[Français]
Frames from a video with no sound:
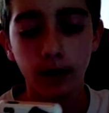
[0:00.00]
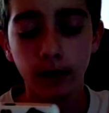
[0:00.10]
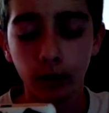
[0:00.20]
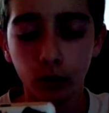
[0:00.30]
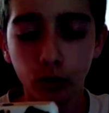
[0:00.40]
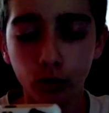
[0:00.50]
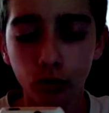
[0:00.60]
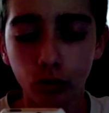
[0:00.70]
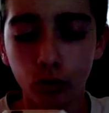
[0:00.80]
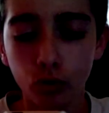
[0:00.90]
Mais il y a
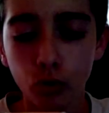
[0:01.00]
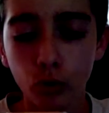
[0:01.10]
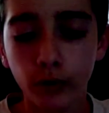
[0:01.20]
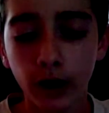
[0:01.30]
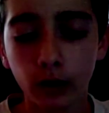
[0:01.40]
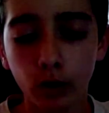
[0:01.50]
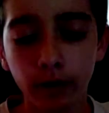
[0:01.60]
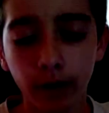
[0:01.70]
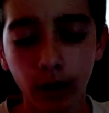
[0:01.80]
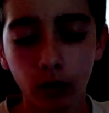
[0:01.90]
deux, jours
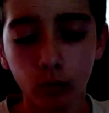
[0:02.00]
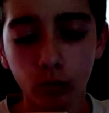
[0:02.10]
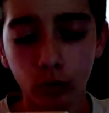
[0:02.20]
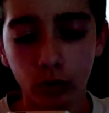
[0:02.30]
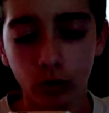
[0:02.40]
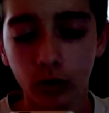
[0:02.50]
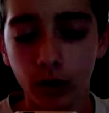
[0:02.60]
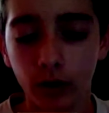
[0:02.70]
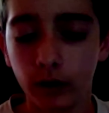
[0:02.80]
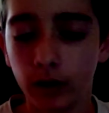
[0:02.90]
ouvrés de livraison, donc
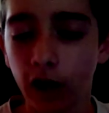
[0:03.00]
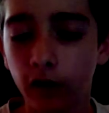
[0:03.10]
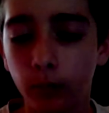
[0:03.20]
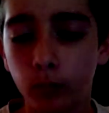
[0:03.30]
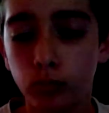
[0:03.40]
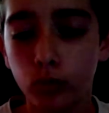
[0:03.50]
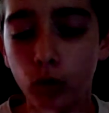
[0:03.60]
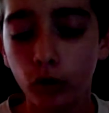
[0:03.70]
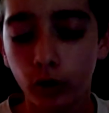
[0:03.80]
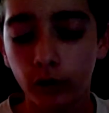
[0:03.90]
euh, voilà. Ils
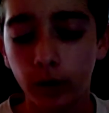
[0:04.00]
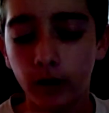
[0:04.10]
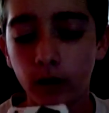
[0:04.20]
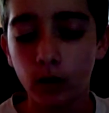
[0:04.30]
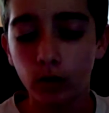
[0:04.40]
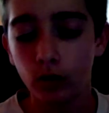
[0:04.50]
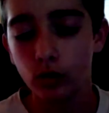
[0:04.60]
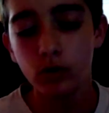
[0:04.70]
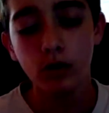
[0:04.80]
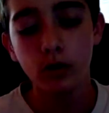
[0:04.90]
pour moi, ils ont respecté
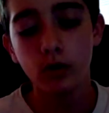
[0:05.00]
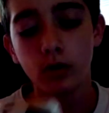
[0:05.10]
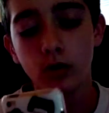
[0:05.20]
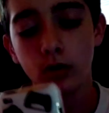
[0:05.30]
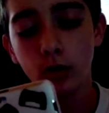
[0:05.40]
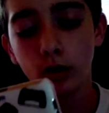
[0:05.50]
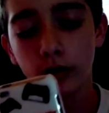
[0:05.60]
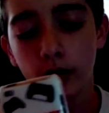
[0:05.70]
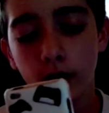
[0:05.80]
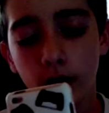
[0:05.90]
leur, euh,
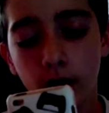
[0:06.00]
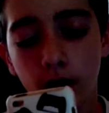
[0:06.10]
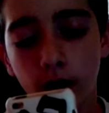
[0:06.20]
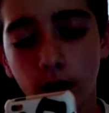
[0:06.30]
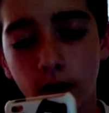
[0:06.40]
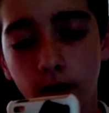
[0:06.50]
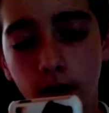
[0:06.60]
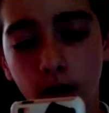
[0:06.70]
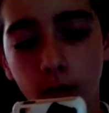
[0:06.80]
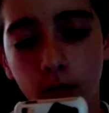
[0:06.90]
leur délai et
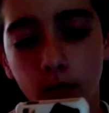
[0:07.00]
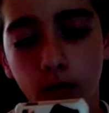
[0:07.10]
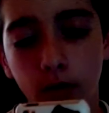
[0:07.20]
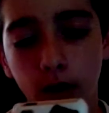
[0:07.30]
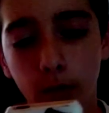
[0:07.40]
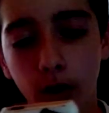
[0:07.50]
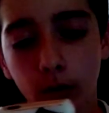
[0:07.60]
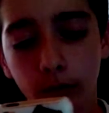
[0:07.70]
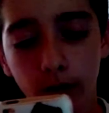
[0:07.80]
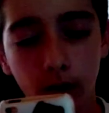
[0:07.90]
c'est
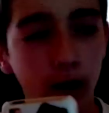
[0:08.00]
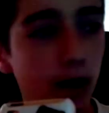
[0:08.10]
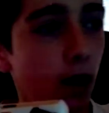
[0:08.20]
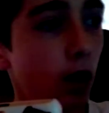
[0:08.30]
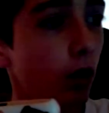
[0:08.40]
très bien comme ça.